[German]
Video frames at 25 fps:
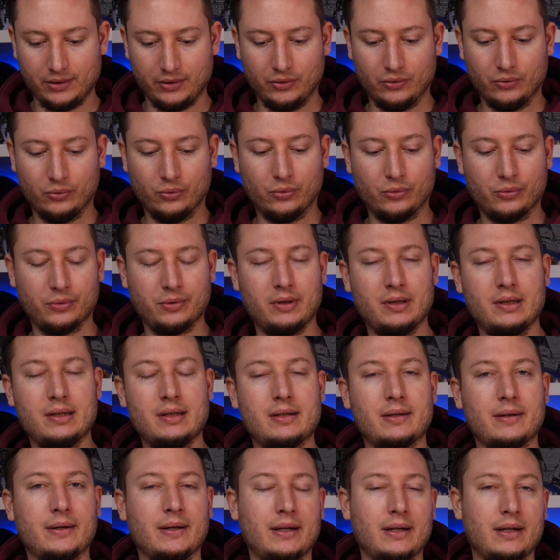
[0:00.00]

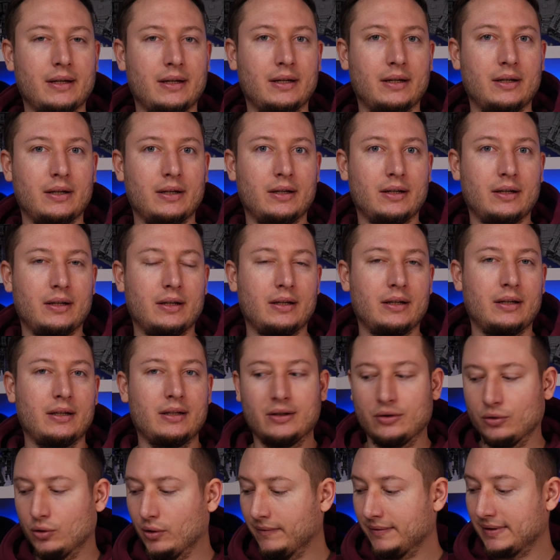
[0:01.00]
Und
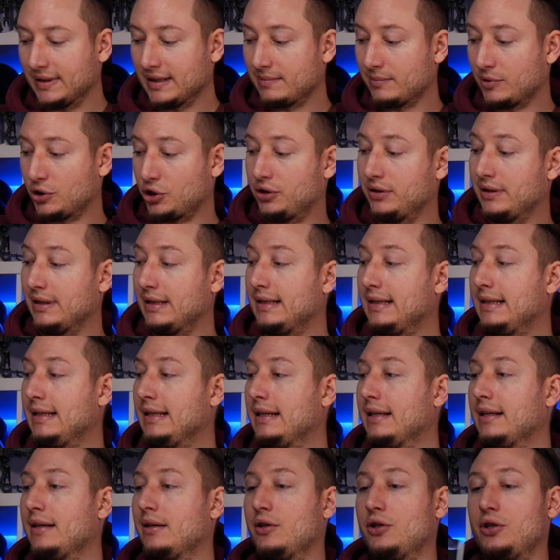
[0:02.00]
gucken wir uns erstmal schnell
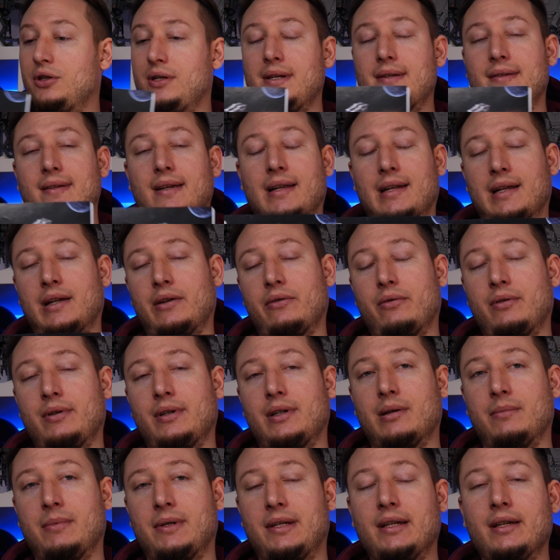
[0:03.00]
die äh, G-Star-Anleitung.
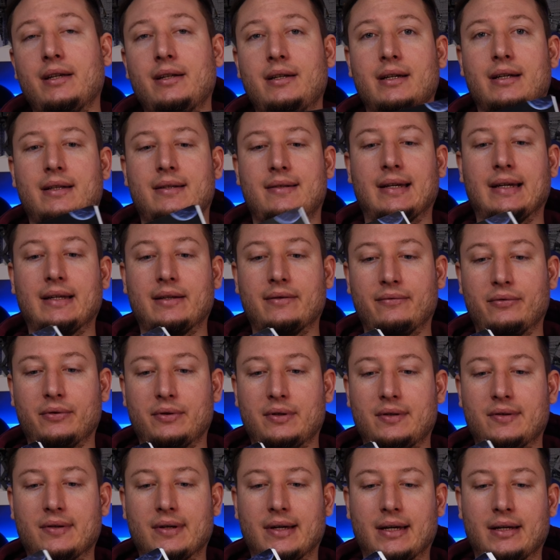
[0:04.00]
Die habe ich hier, die hat
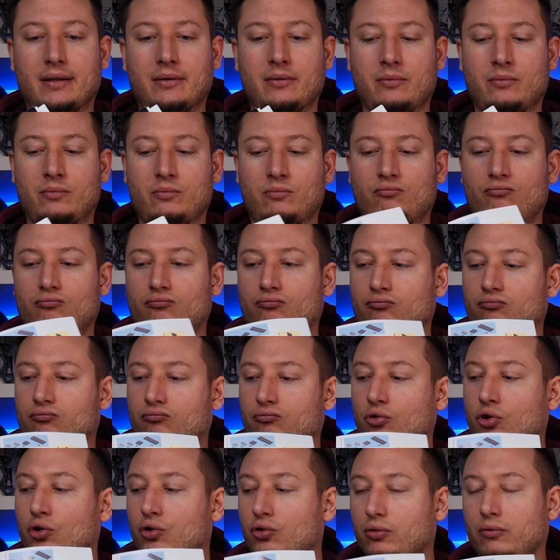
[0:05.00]
46 Seiten,
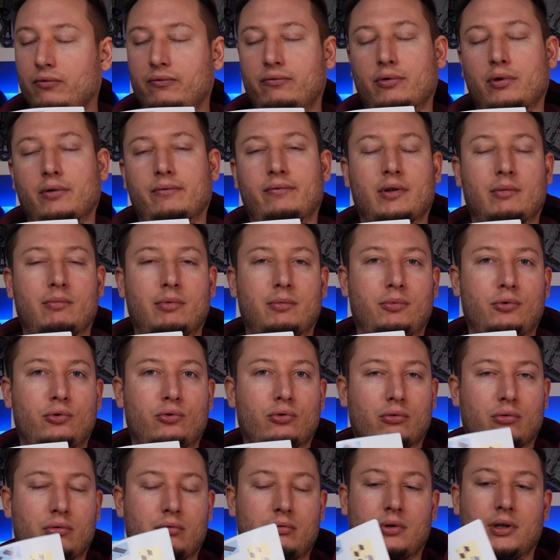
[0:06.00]
ist in Vollfarbe
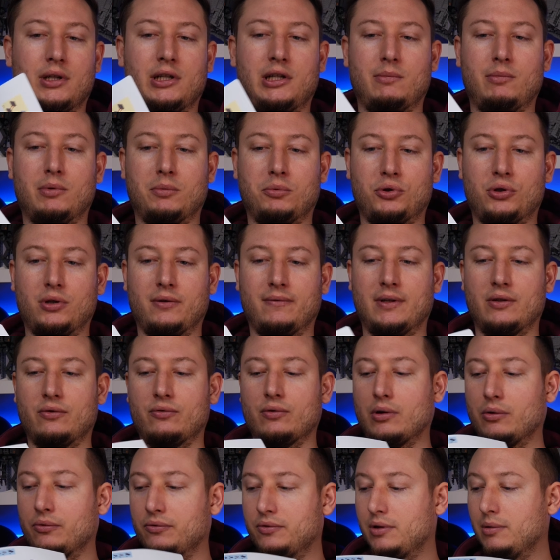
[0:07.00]
bedruckt. Alte Bauabschnitte werden
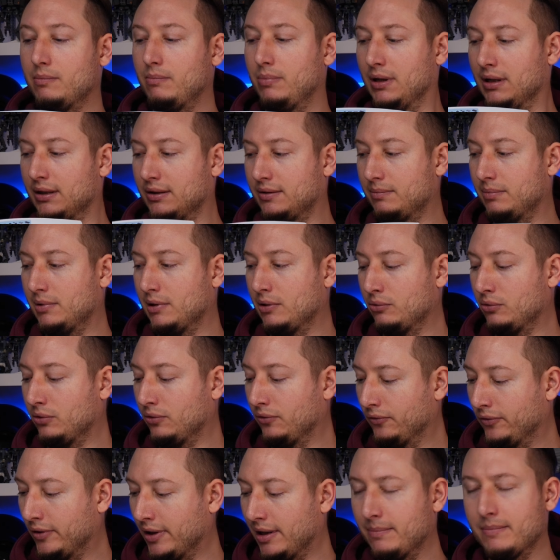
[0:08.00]
so ausgeblasst, blau,
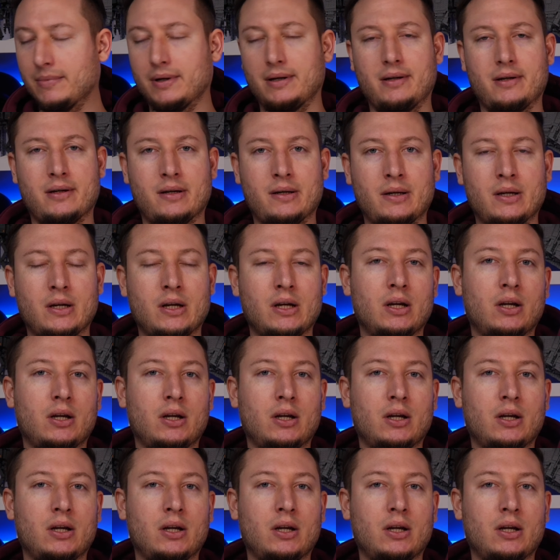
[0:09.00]
das kennt man ja.